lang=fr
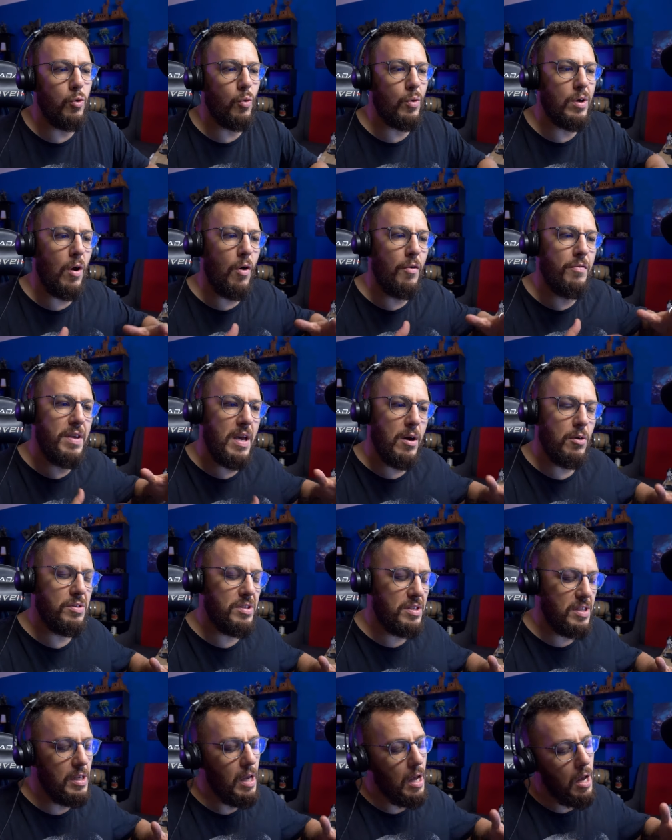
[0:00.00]
Donc là, on vient
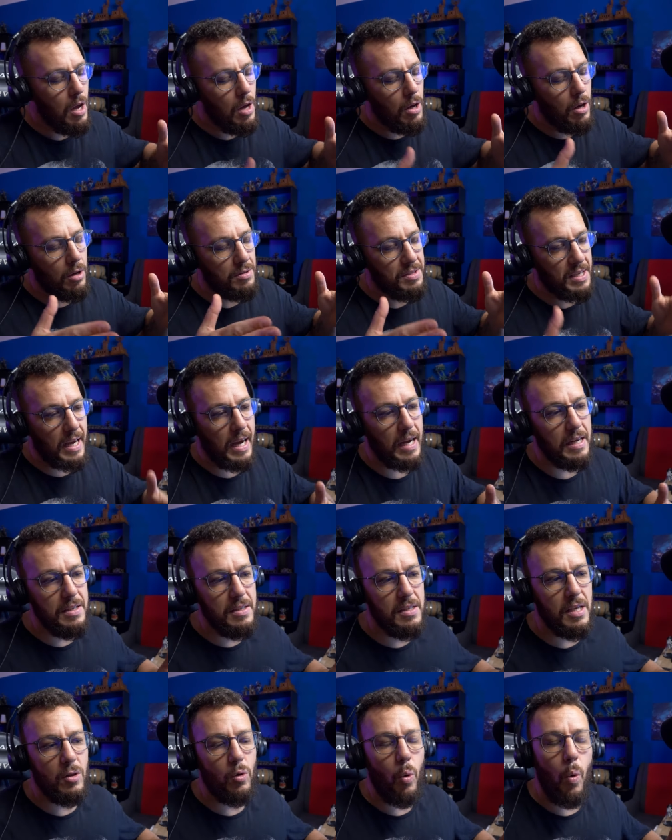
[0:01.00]
aussi euh,
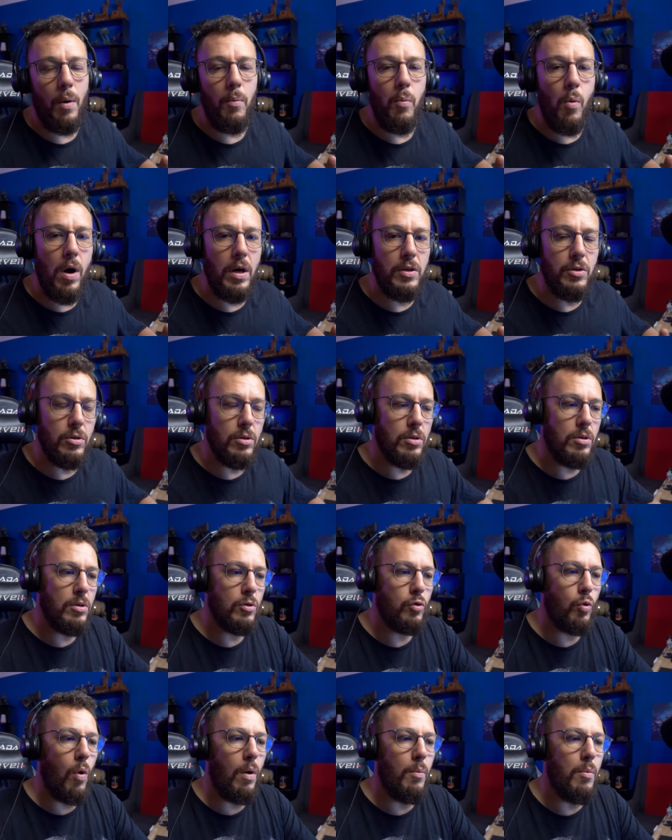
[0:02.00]
sacraliser trois mois
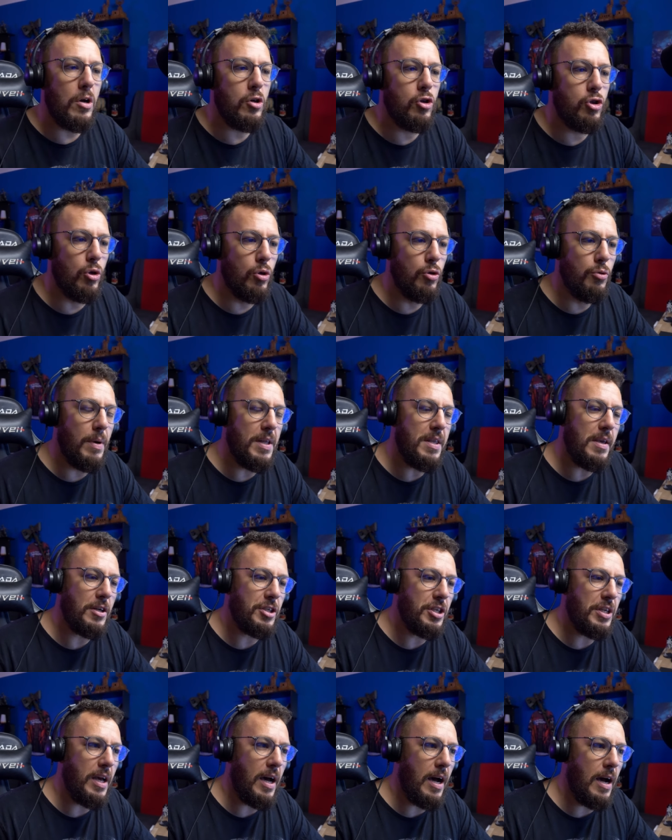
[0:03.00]
de mois de jeu de manière
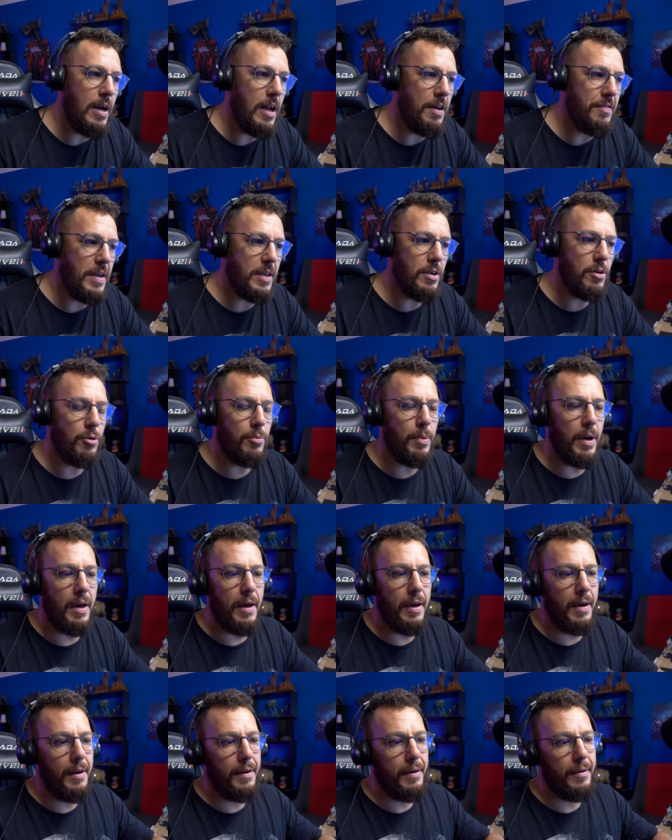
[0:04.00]
générale avec euh,
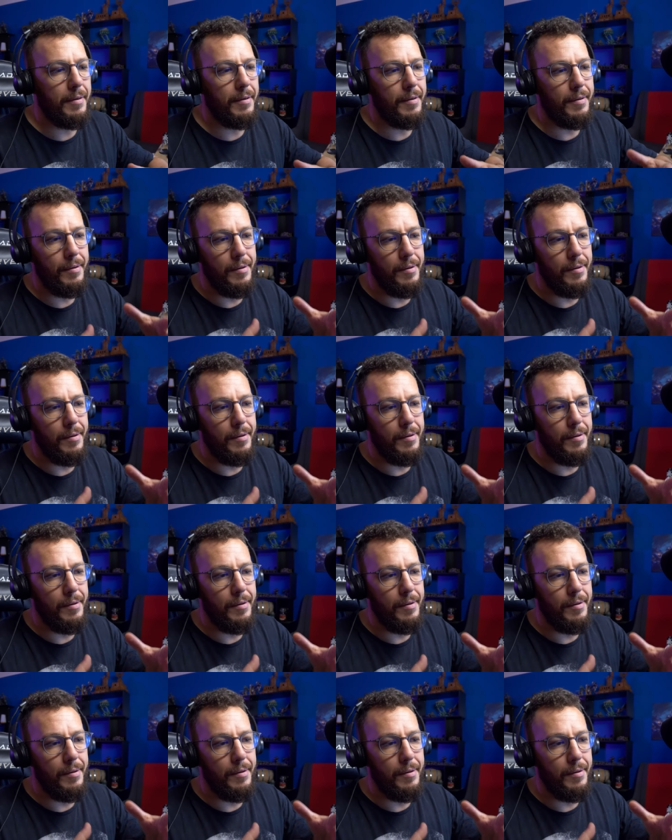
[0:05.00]
bah,